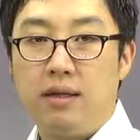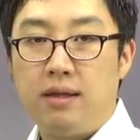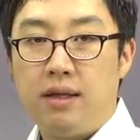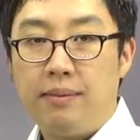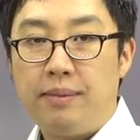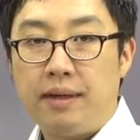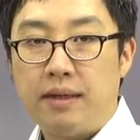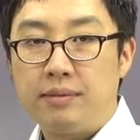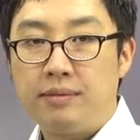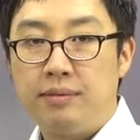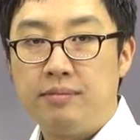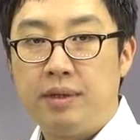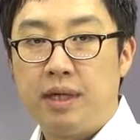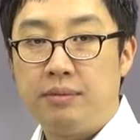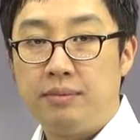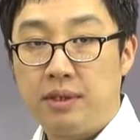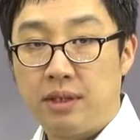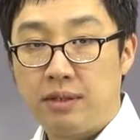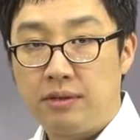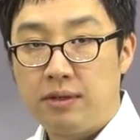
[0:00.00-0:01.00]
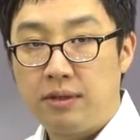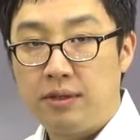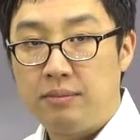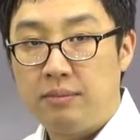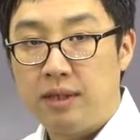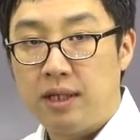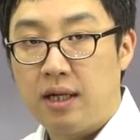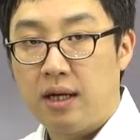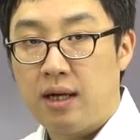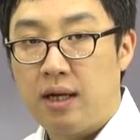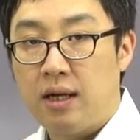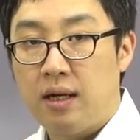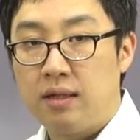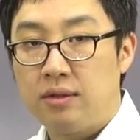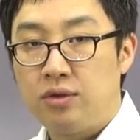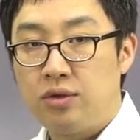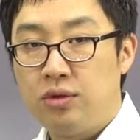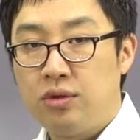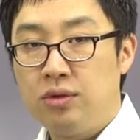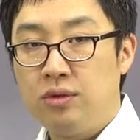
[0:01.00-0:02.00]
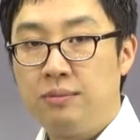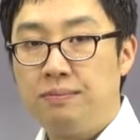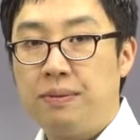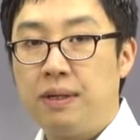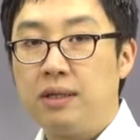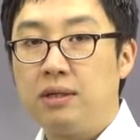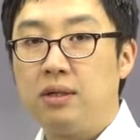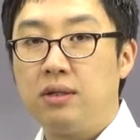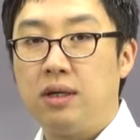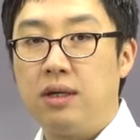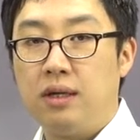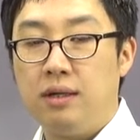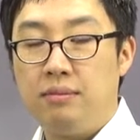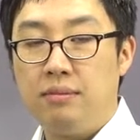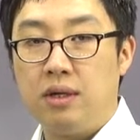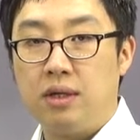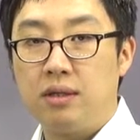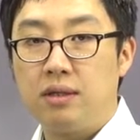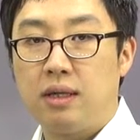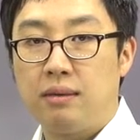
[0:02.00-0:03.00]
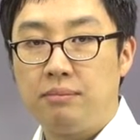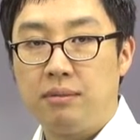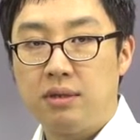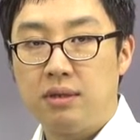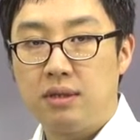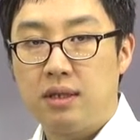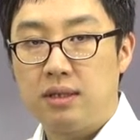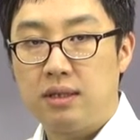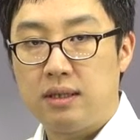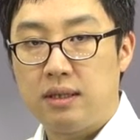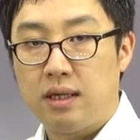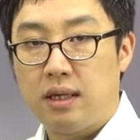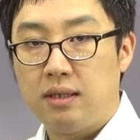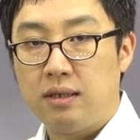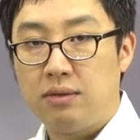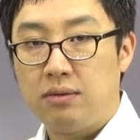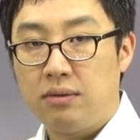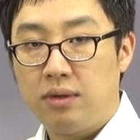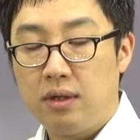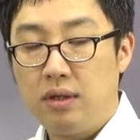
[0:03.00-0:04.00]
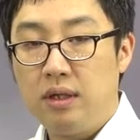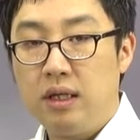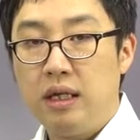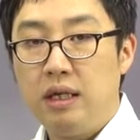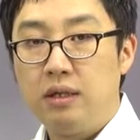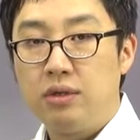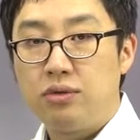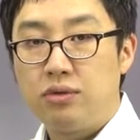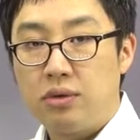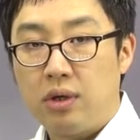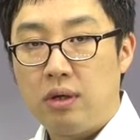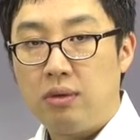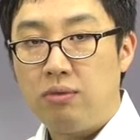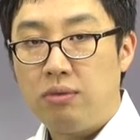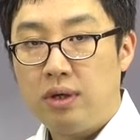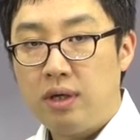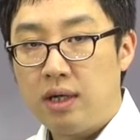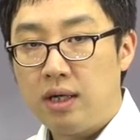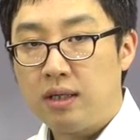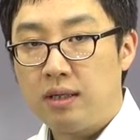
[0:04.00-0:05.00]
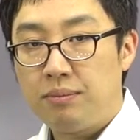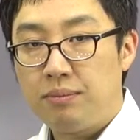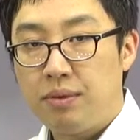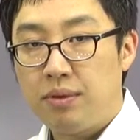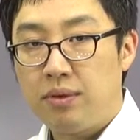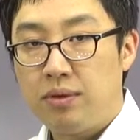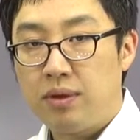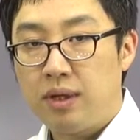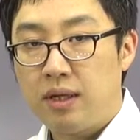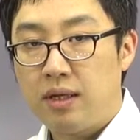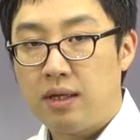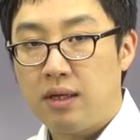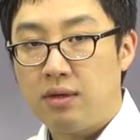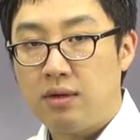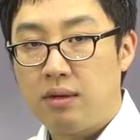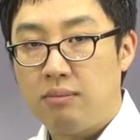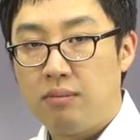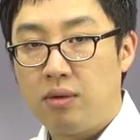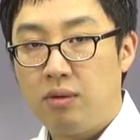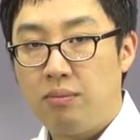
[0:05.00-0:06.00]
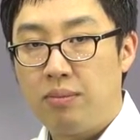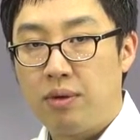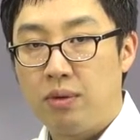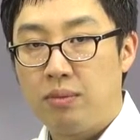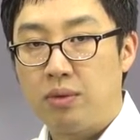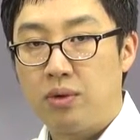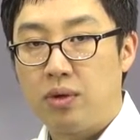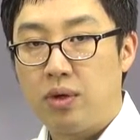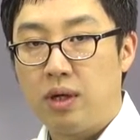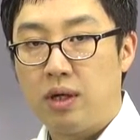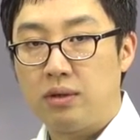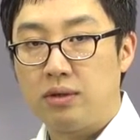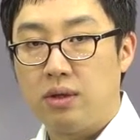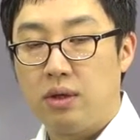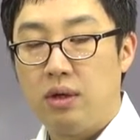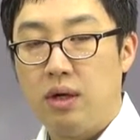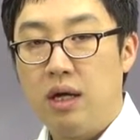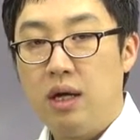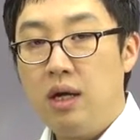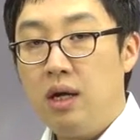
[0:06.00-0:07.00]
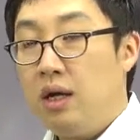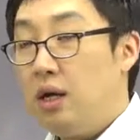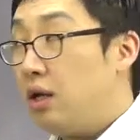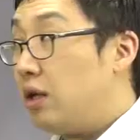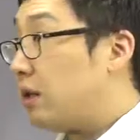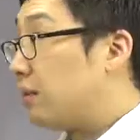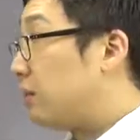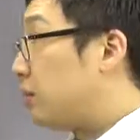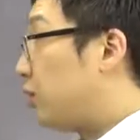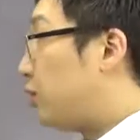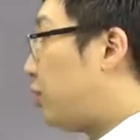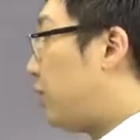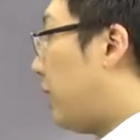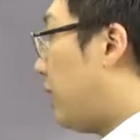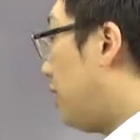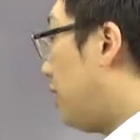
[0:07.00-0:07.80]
네 반갑습니다 미사선입니다 쉬운 패턴의 힘 81번째 시간이고요 s h 이라는 표현에 대해서 한번 배워보도록 하죠 여러분 s